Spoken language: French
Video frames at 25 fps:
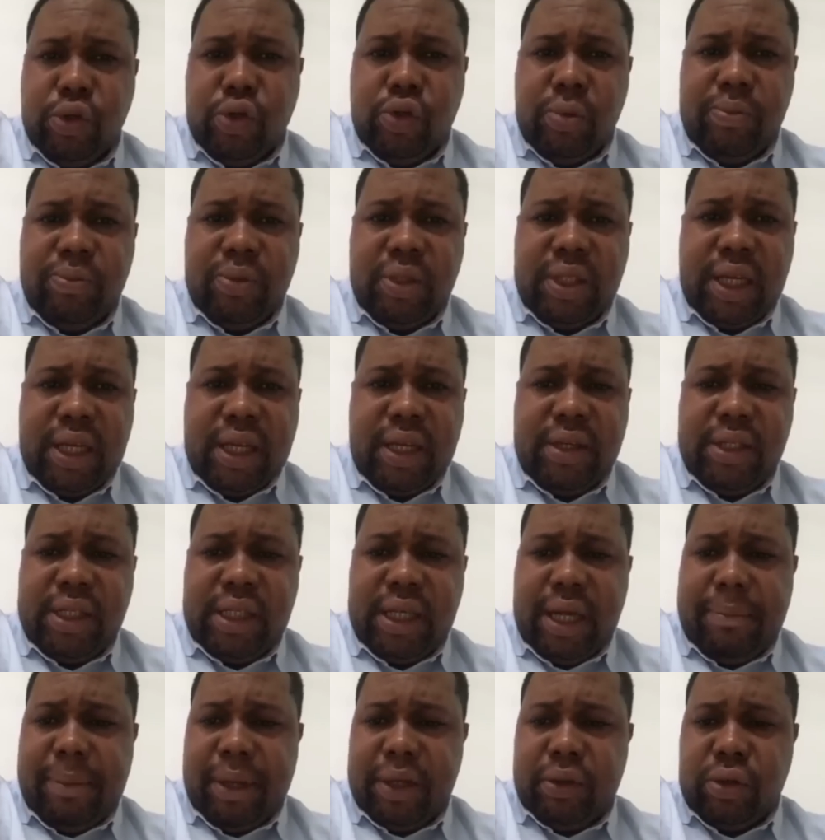psaume
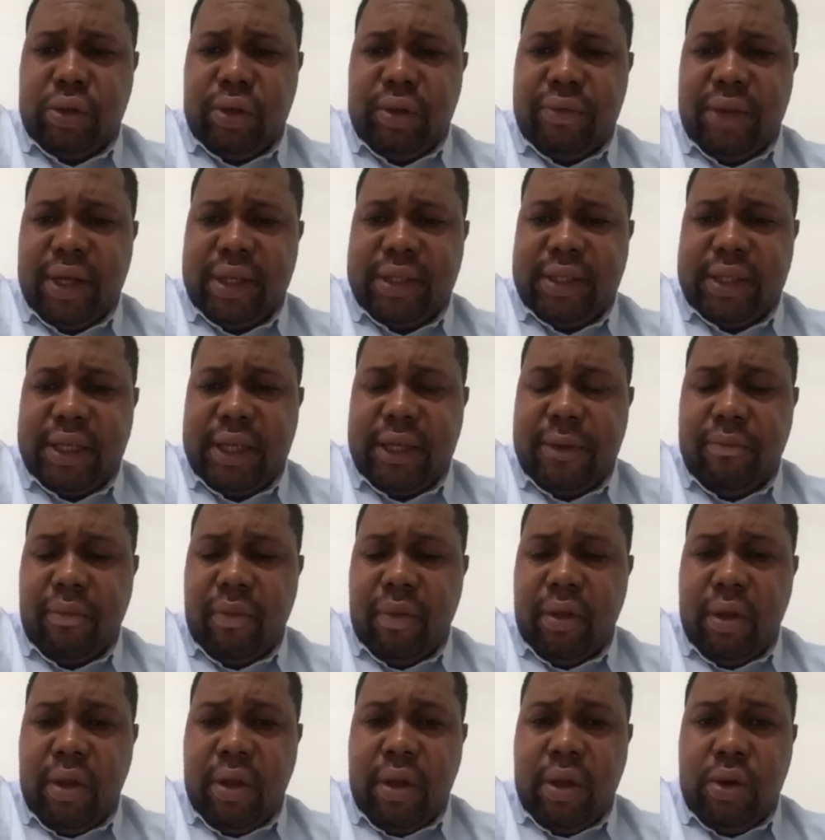51, à partir du verset,
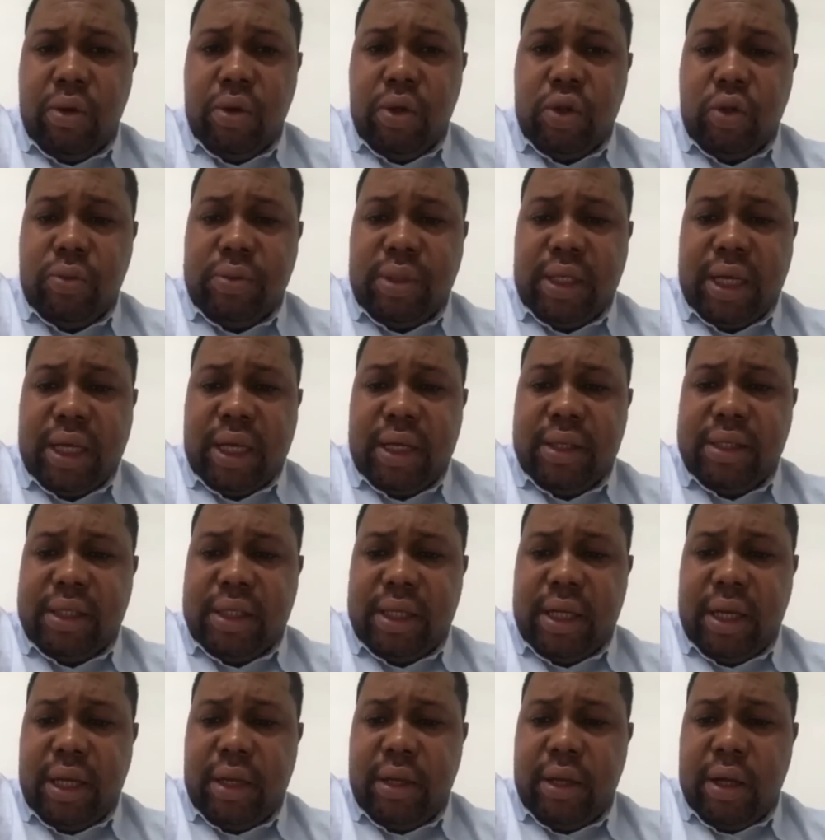le psaume
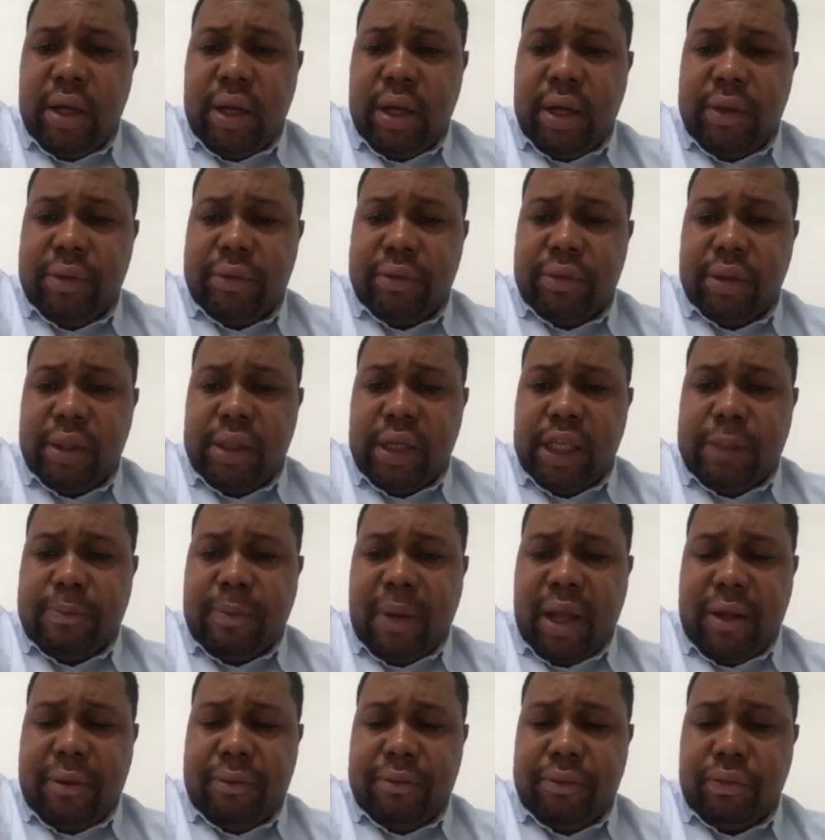51, n'est-ce
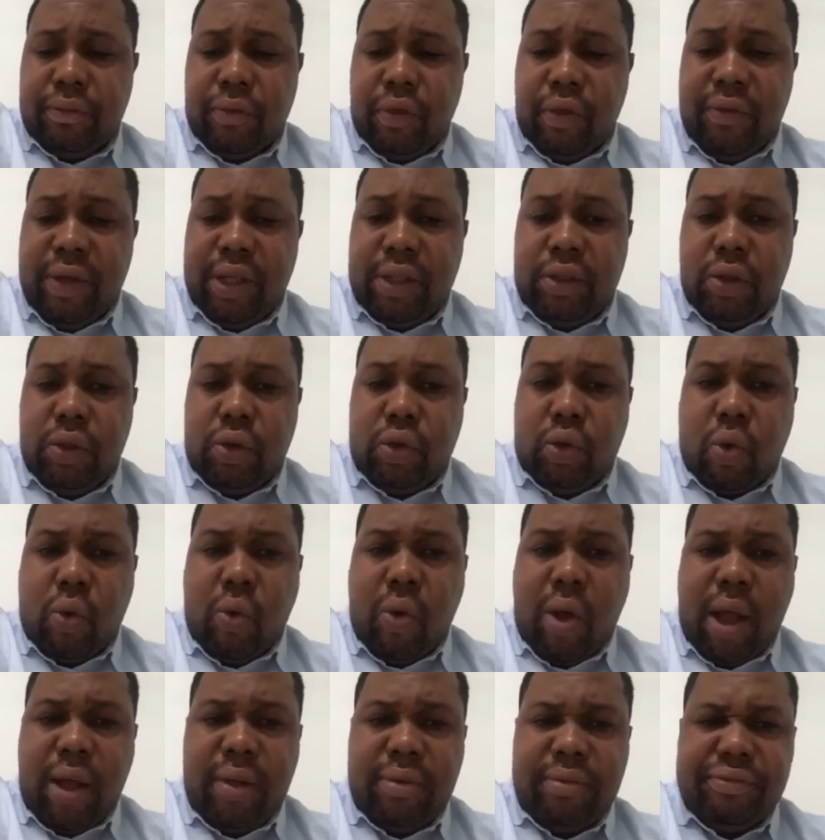pas Le verset
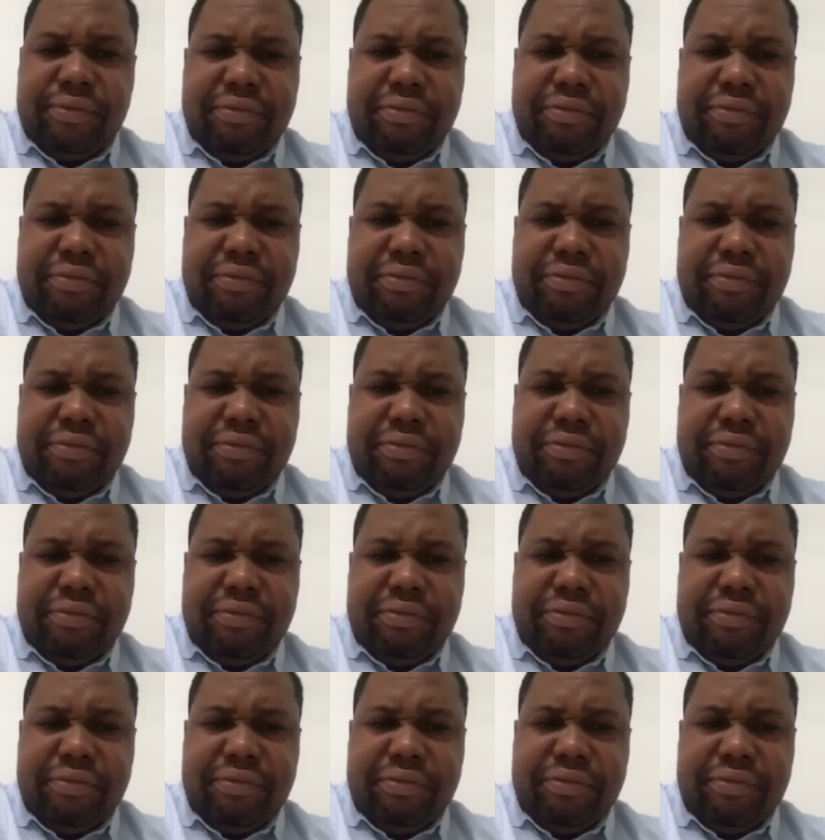3.